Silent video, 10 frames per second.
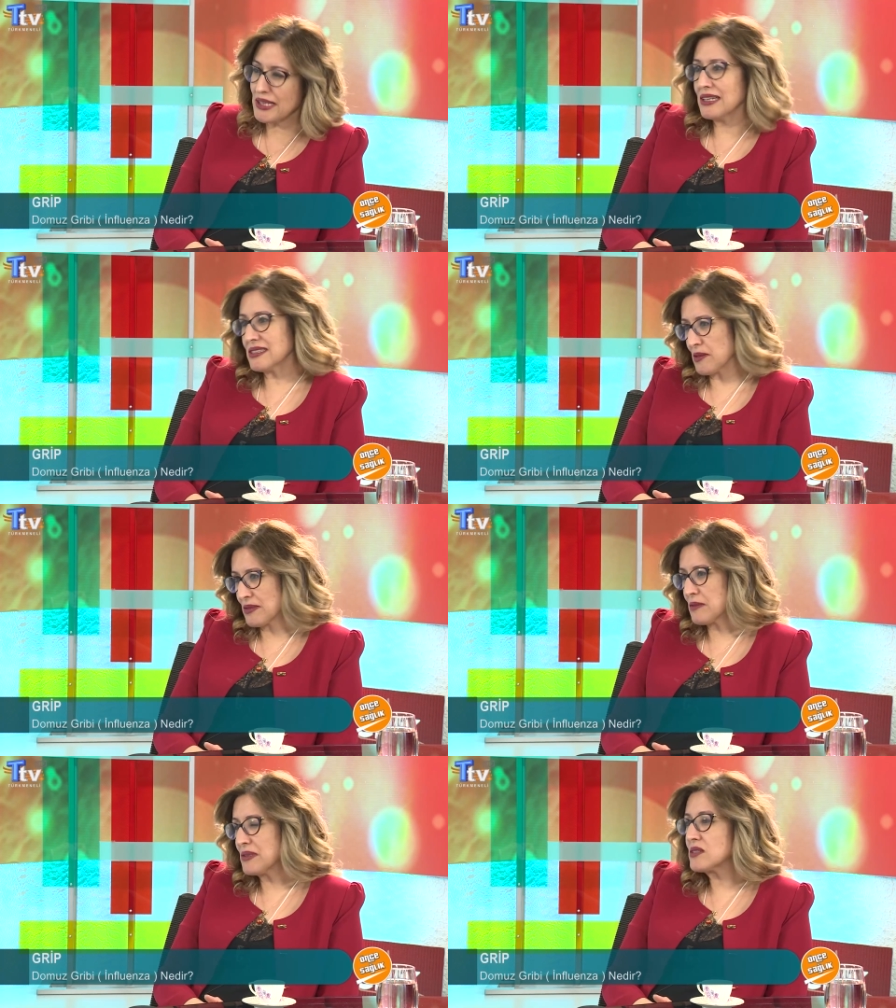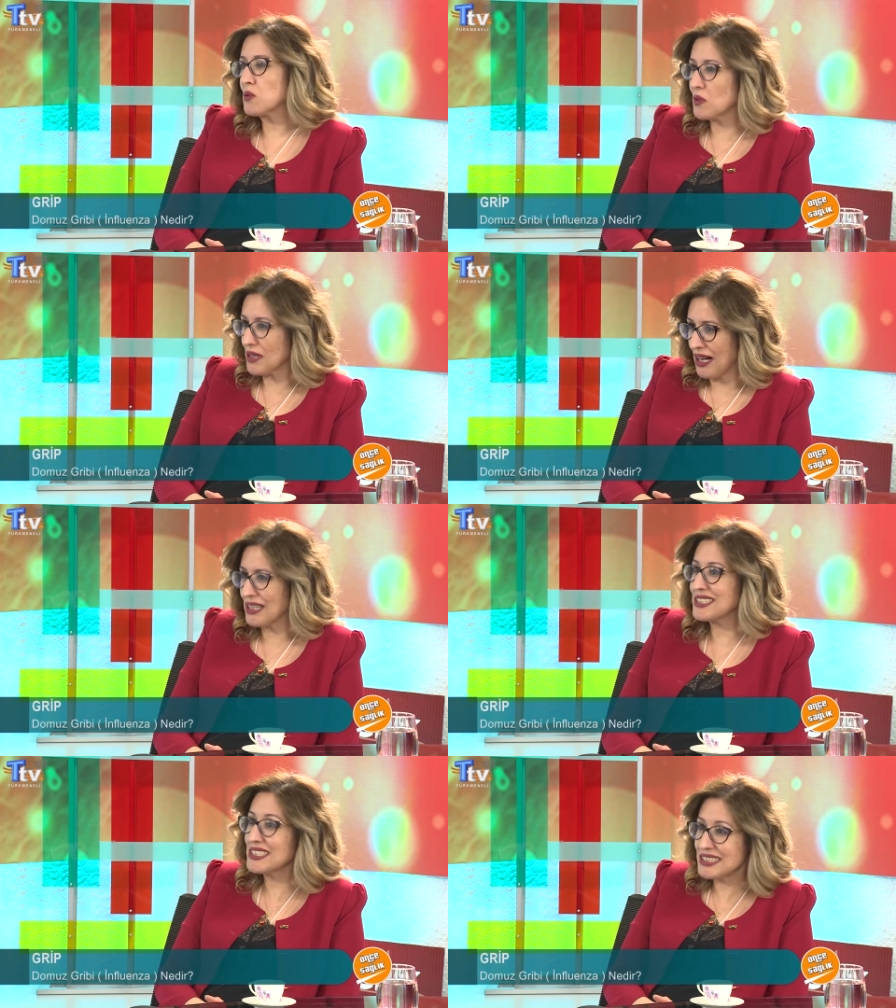bir aynı zamanda bir soğuk
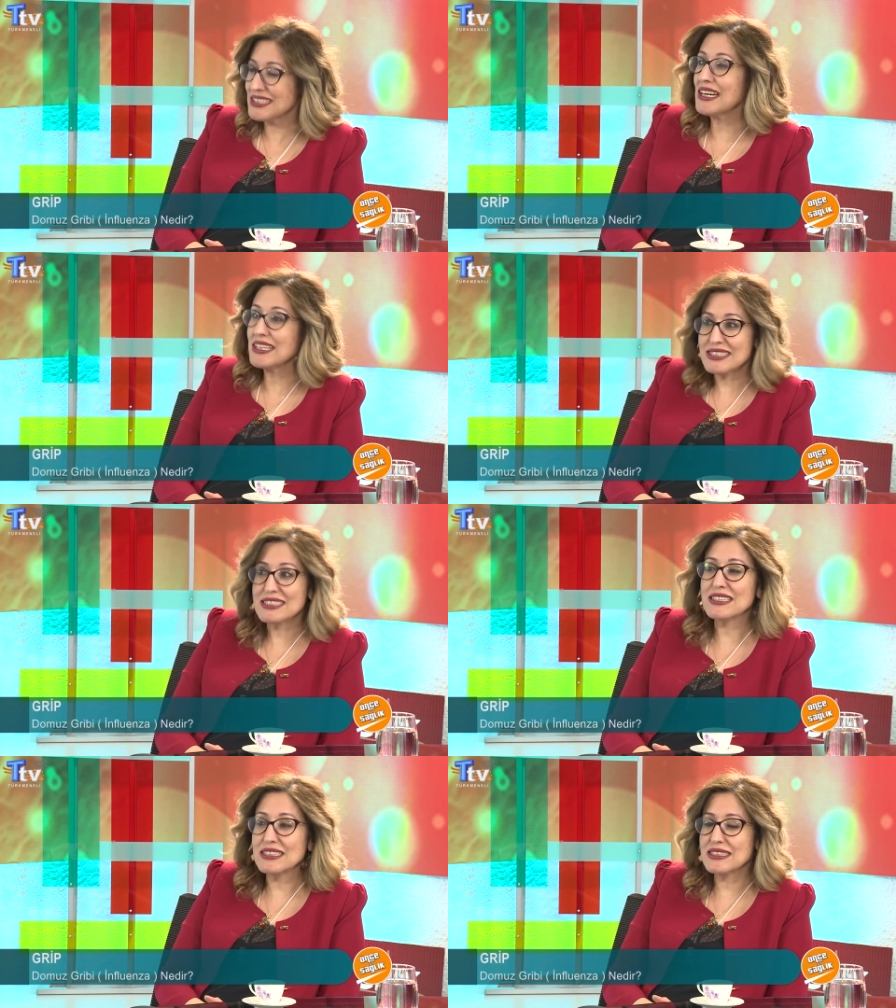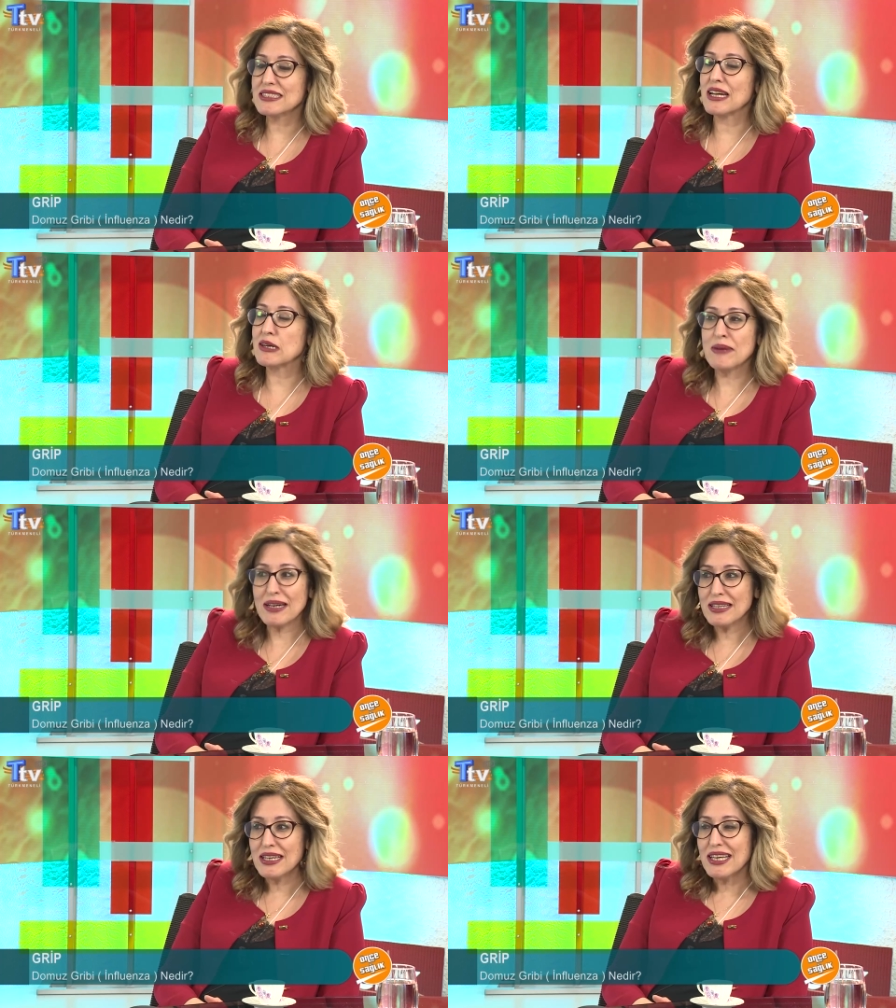algınlığı hastalığıdır
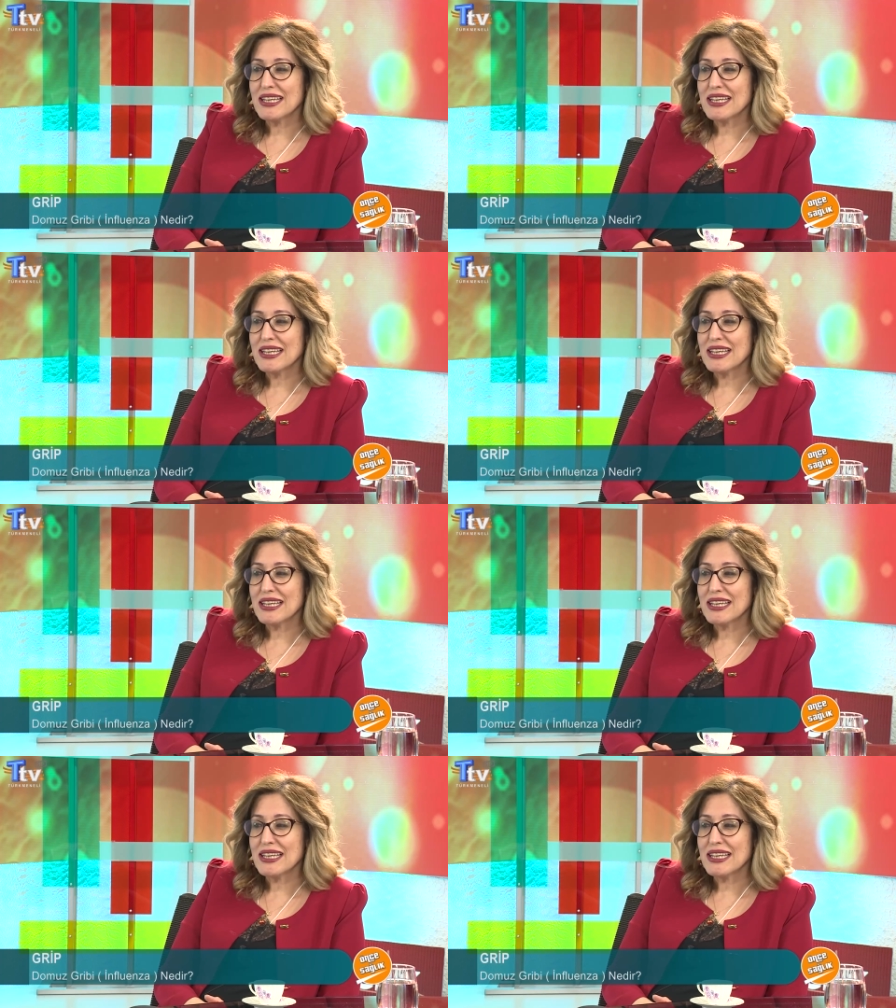ama